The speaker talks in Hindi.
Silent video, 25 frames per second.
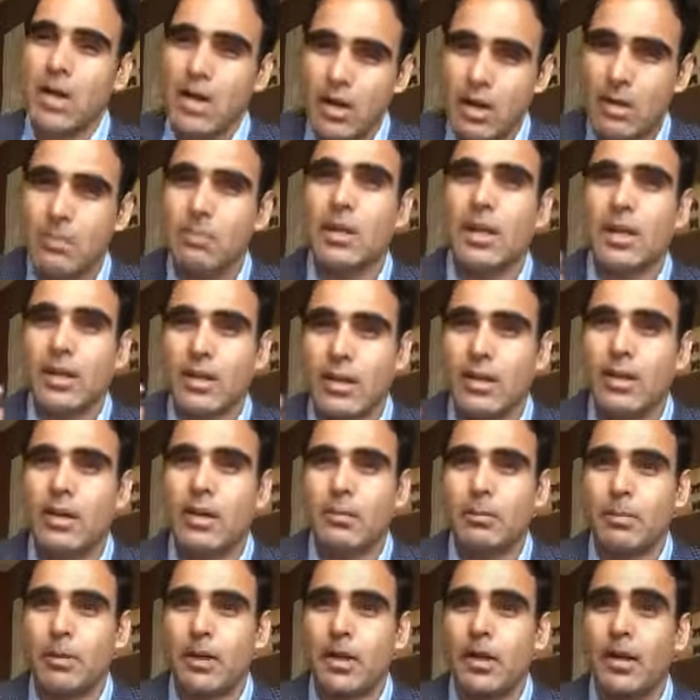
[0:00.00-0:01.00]
बड़ा हमला
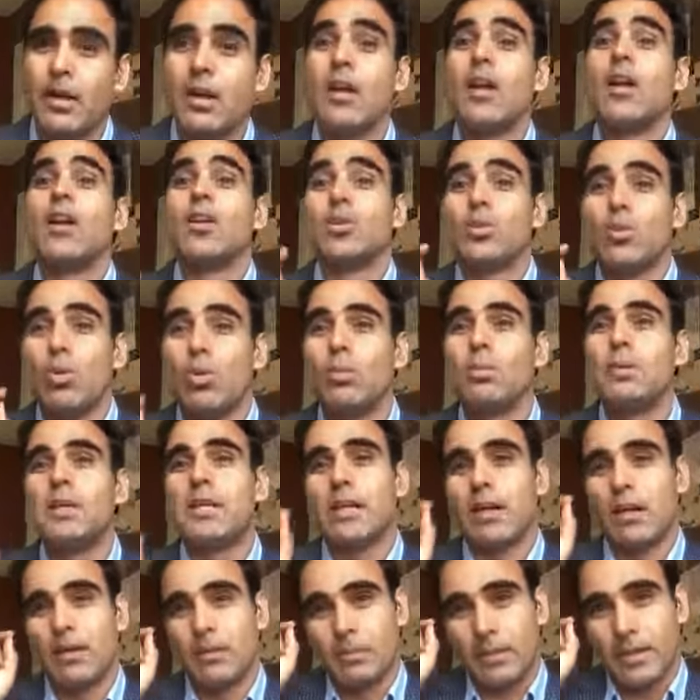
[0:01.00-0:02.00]
करना पड़ा तो
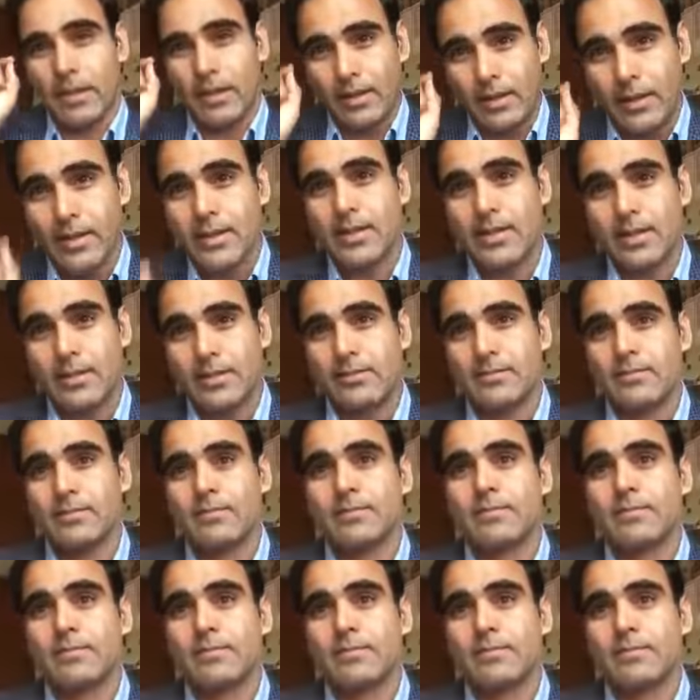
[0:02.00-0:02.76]
भी हम करेंगे